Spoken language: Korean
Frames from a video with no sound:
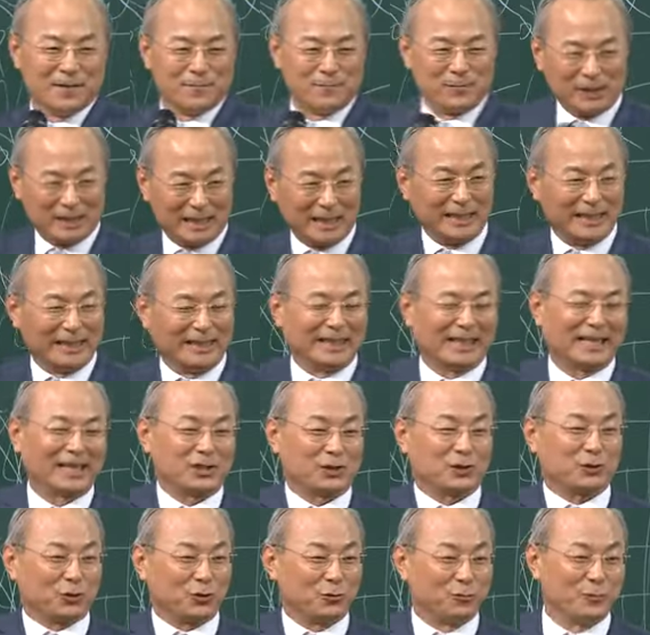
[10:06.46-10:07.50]
뭐 실린더가
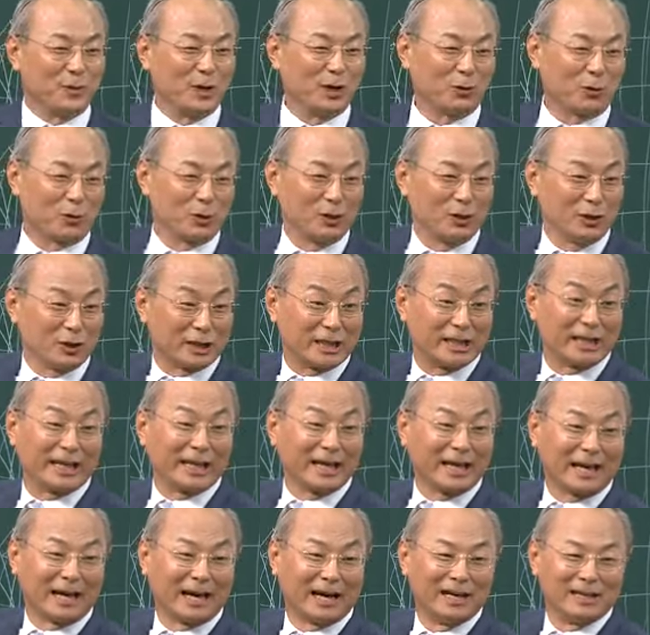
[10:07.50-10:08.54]
축 밀고 이런
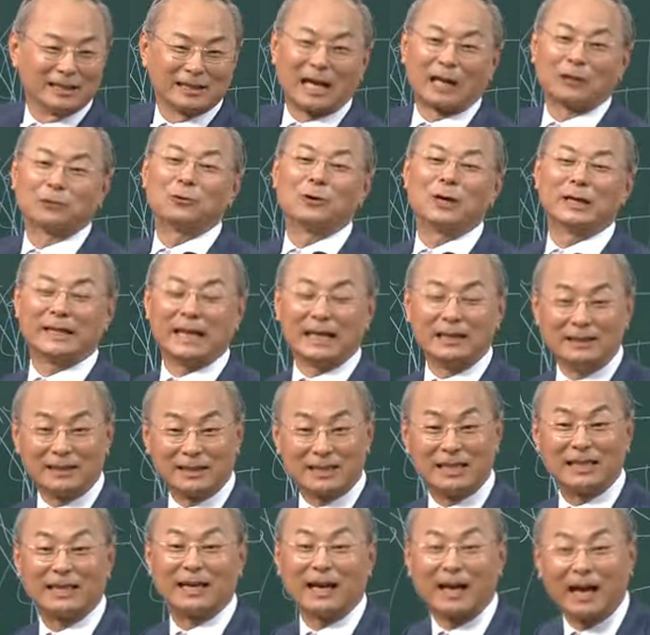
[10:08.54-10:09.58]
기기가 자동화되어 있는
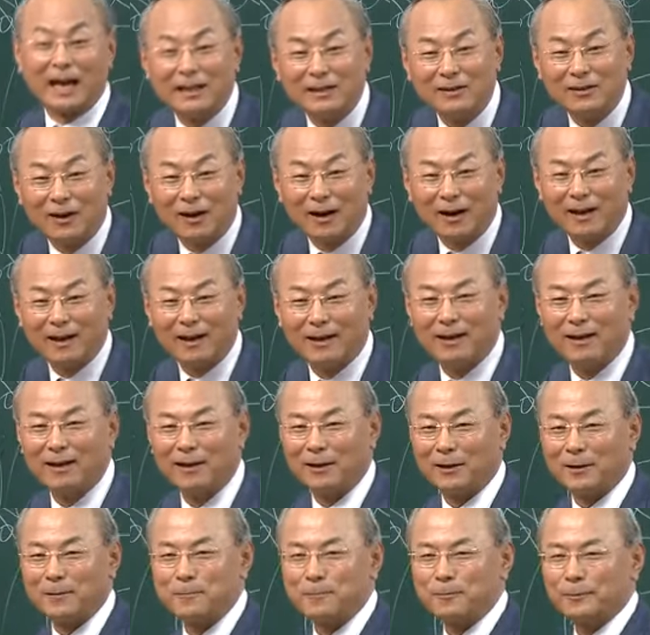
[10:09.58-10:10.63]
기계가 있는
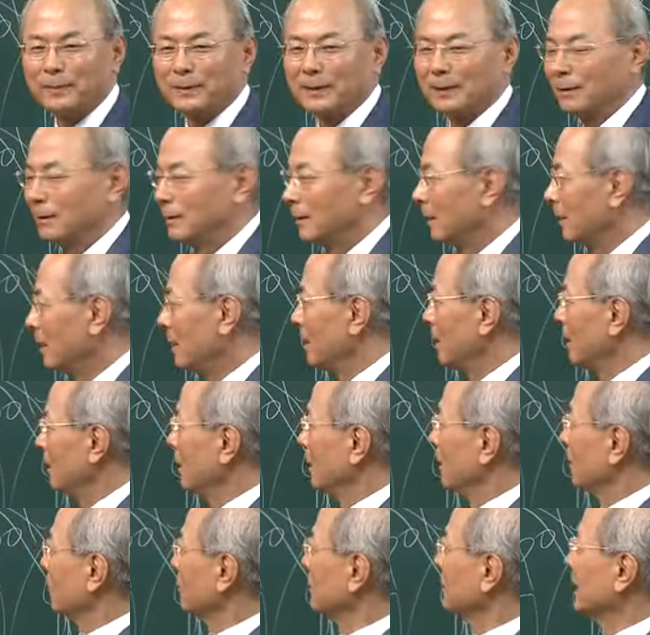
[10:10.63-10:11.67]
거예요
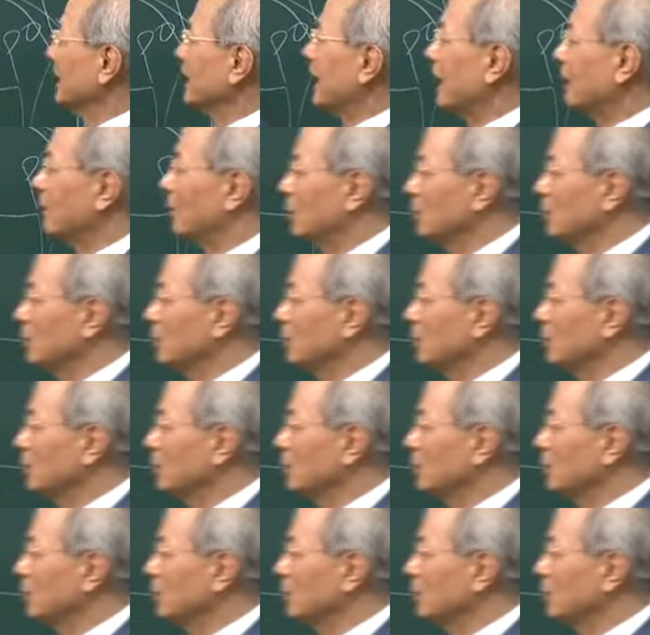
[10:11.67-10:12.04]
근데 나는